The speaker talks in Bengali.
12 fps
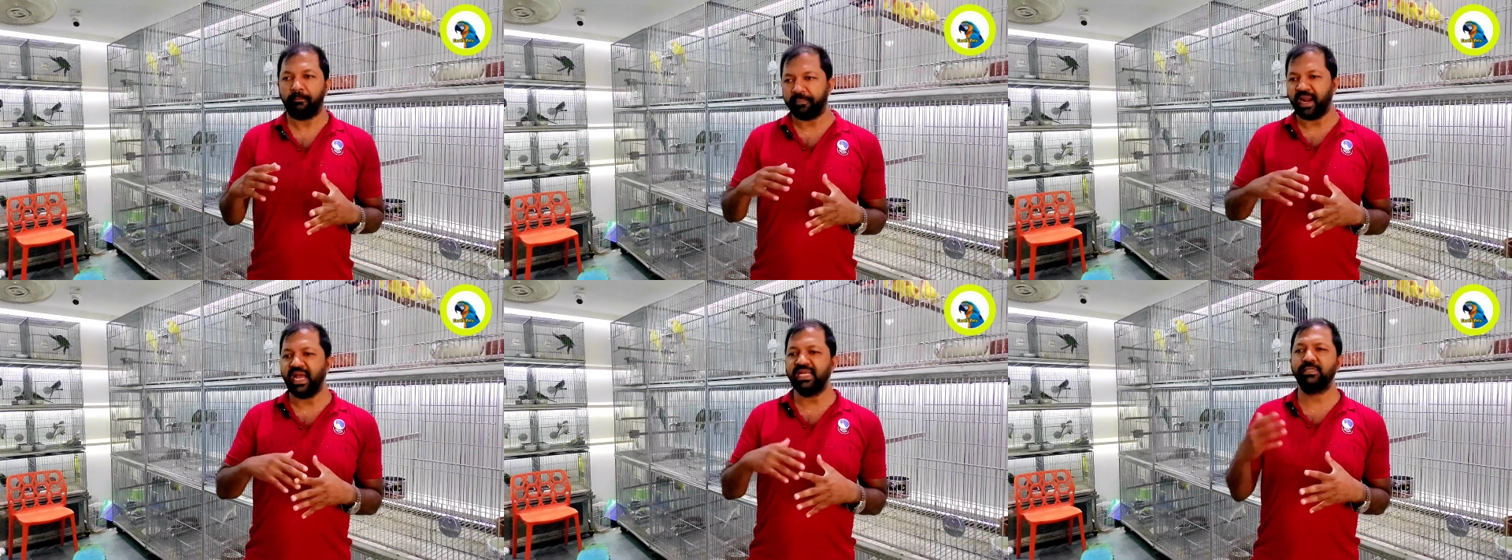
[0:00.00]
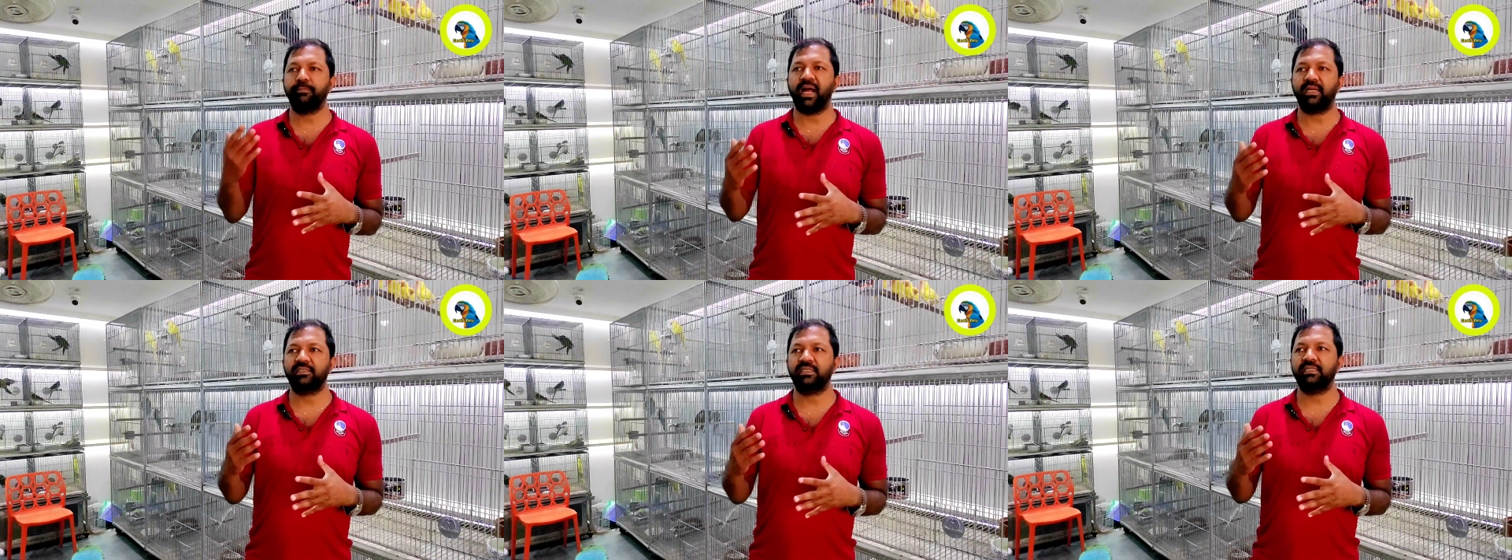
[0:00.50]
প্রাইস
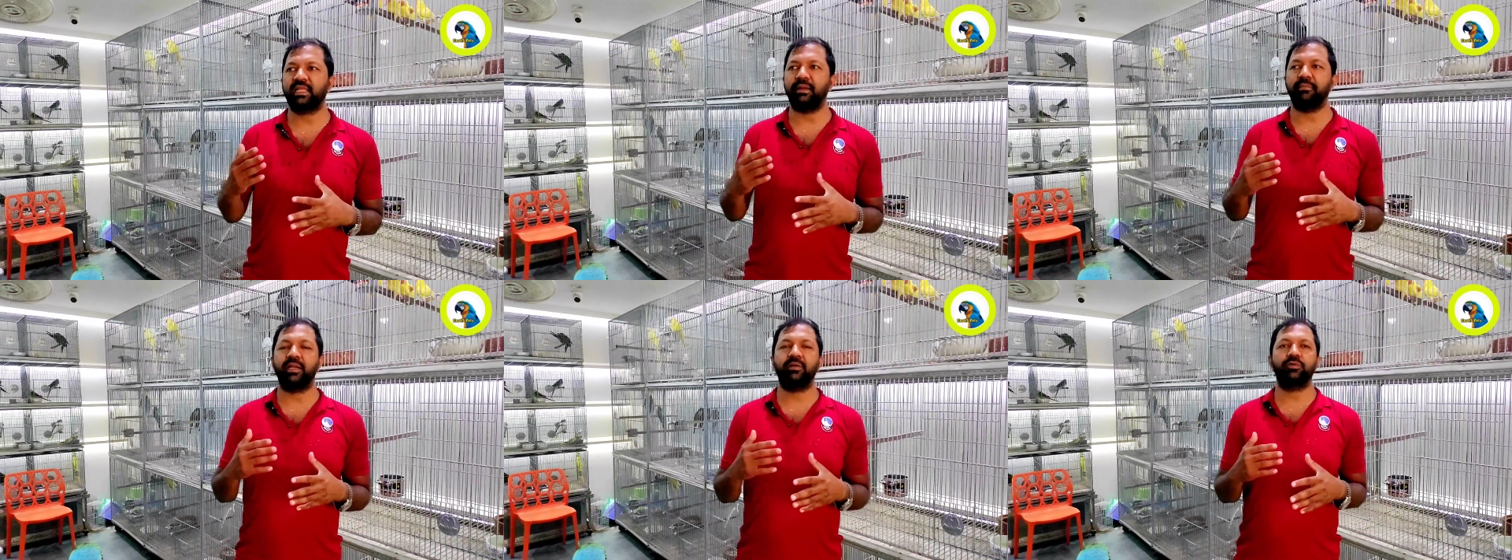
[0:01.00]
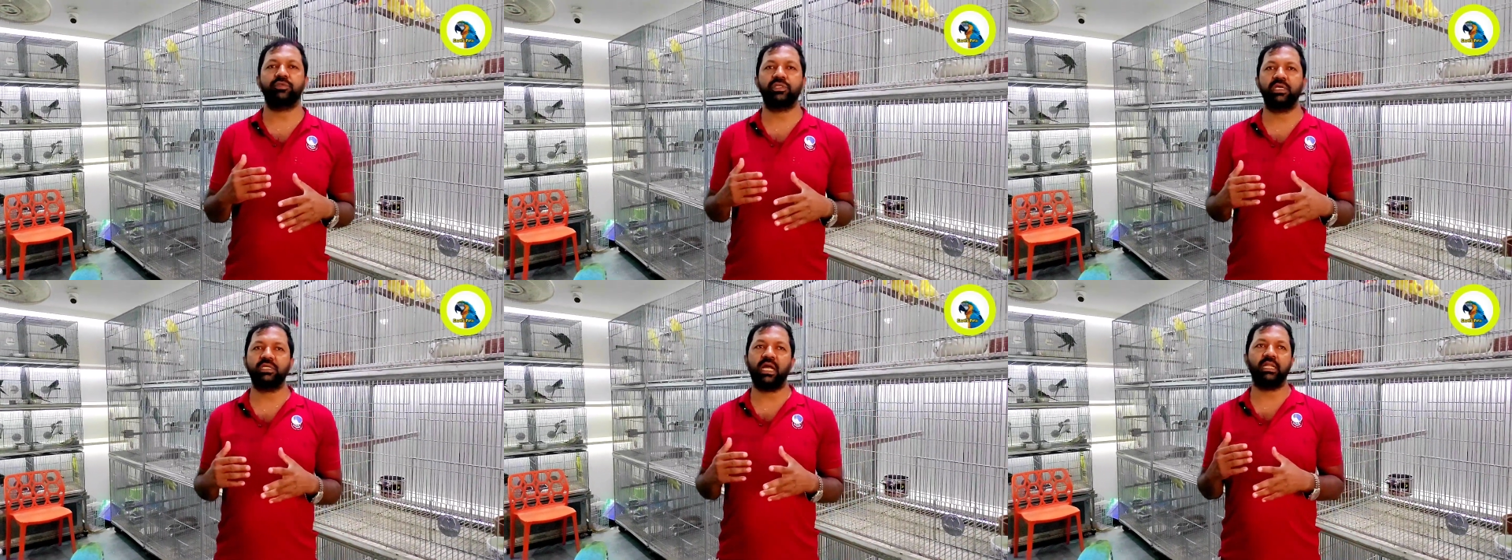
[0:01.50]
বাড়ছে তার মানে
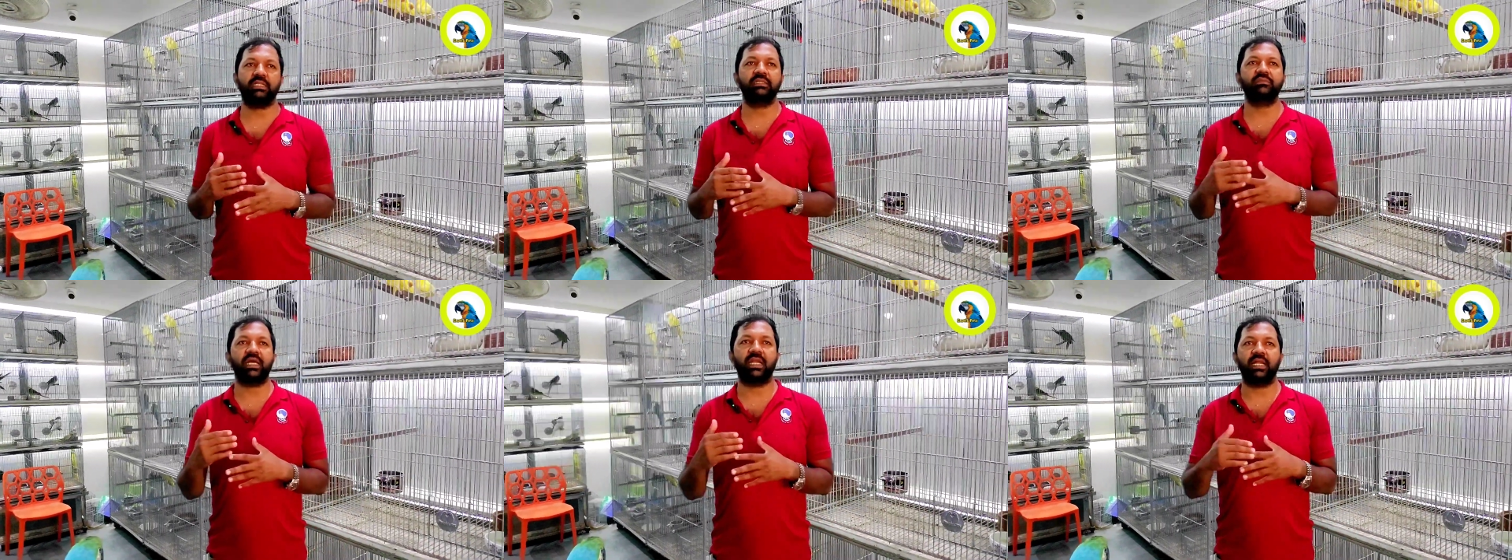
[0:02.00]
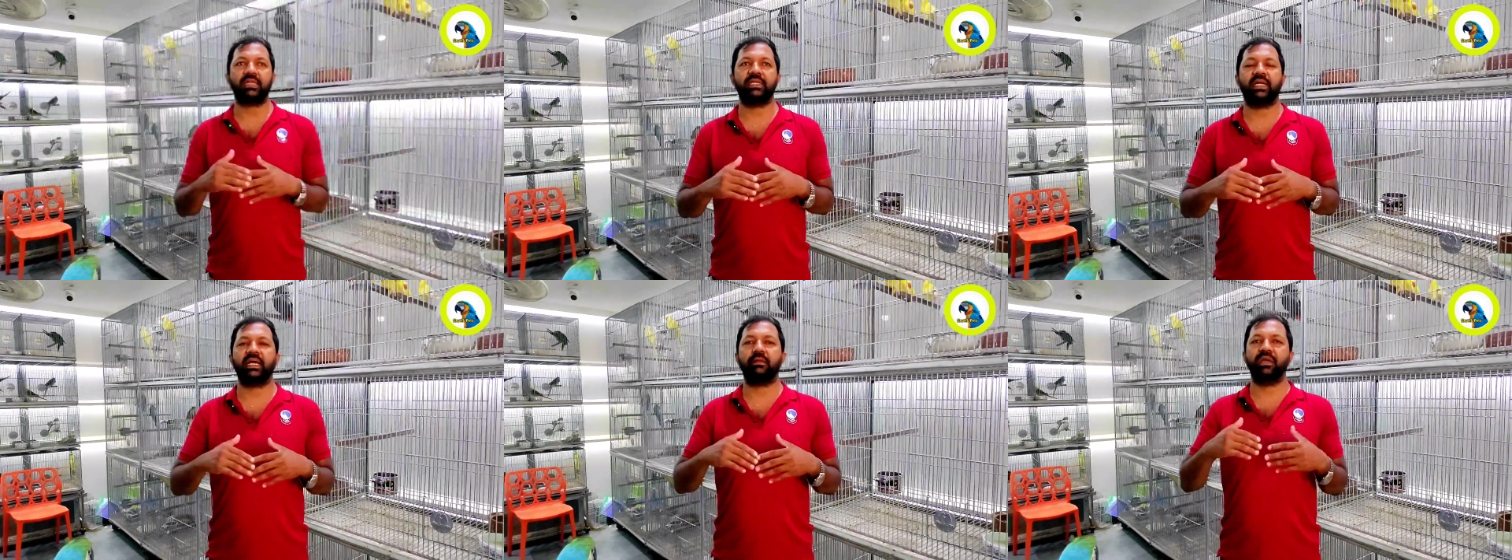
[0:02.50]
হচ্ছে সাড়ে তিন চার লাখ
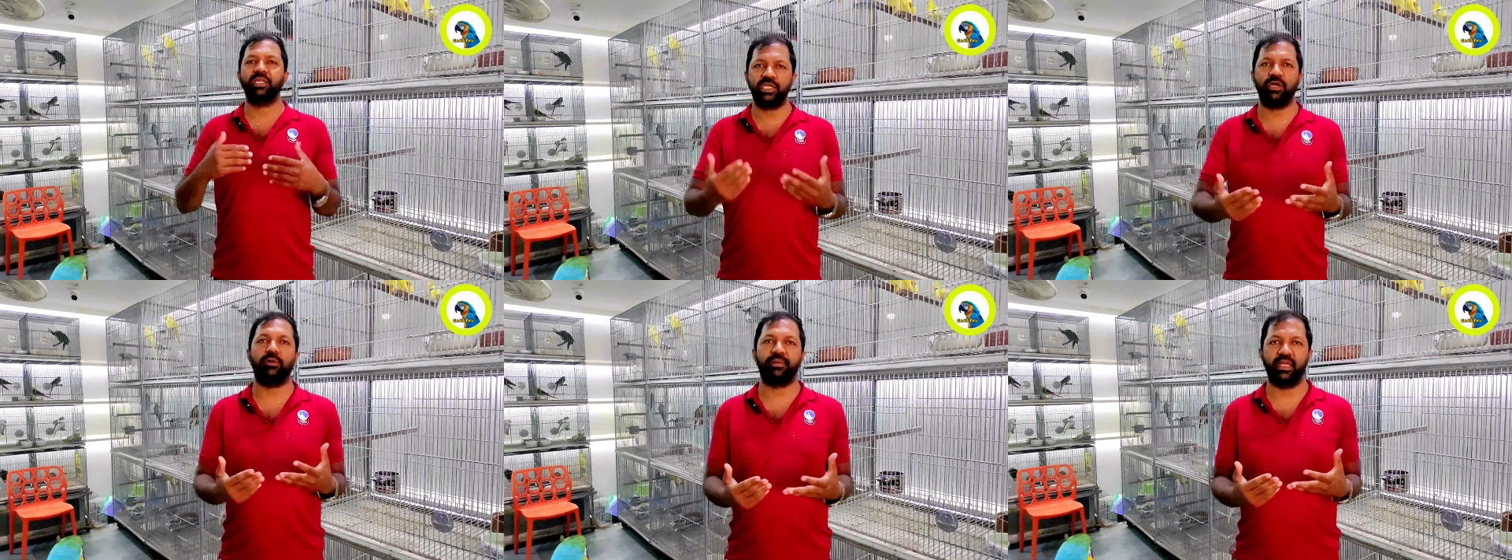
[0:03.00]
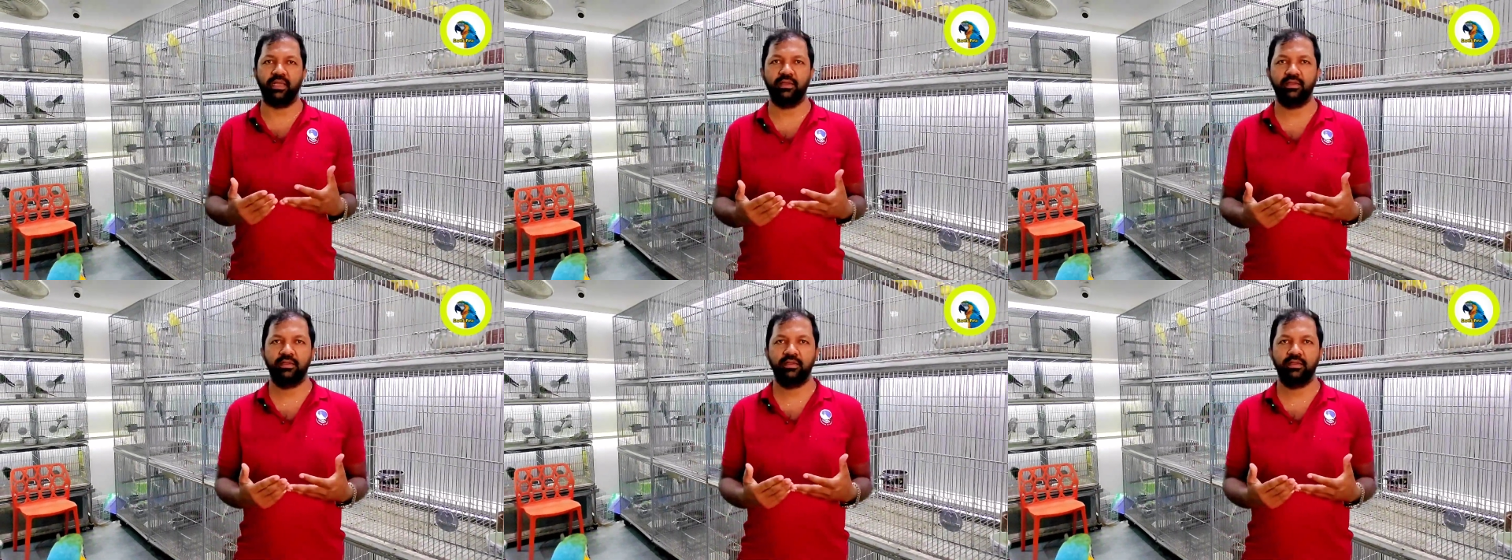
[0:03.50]
টাকার বেশি হবে